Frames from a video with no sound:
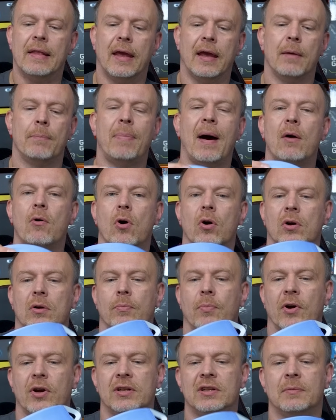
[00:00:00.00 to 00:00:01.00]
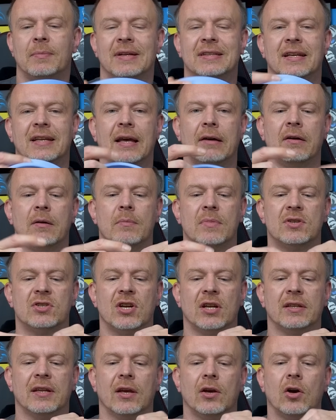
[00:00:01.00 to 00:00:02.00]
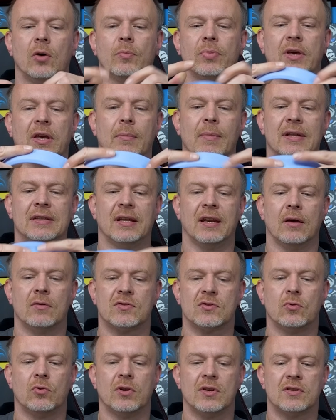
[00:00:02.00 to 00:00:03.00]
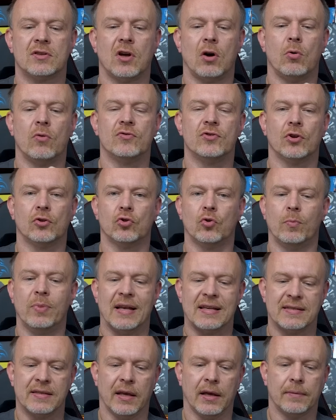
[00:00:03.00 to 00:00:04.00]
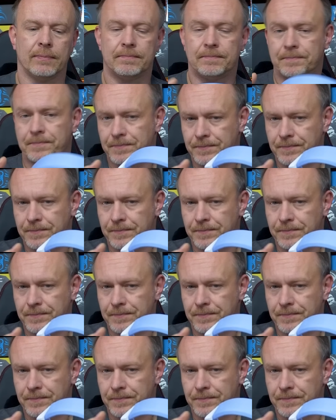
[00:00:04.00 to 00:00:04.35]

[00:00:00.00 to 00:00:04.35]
E, pałąk pokryty materiałem bez żadnej gąbki, materiał z góry, z dołu, w środku plastik.